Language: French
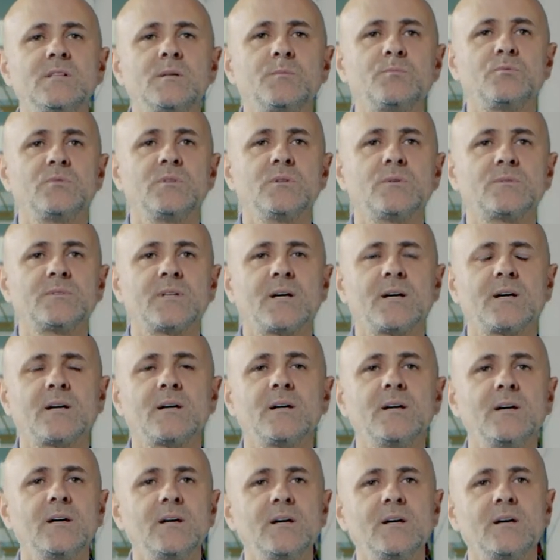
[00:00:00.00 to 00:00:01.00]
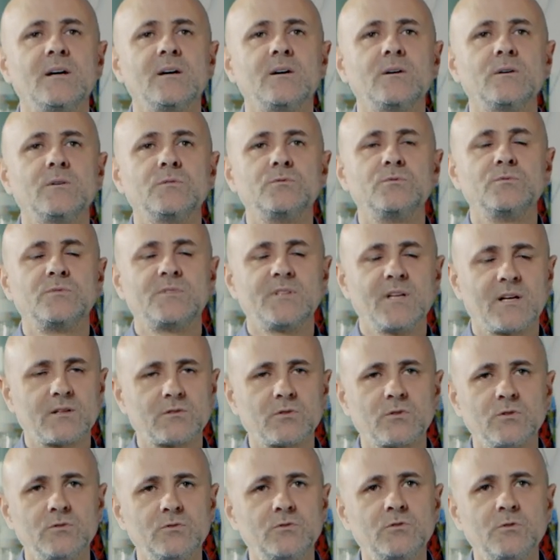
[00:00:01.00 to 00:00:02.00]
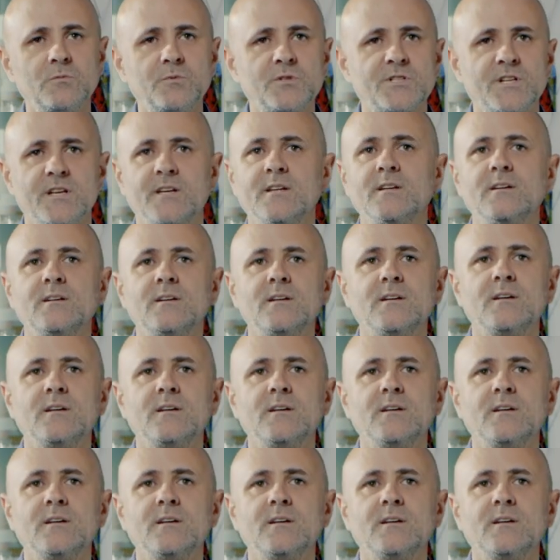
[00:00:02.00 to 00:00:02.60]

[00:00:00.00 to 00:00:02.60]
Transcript: et puis on a euh, du théâtre d'objets.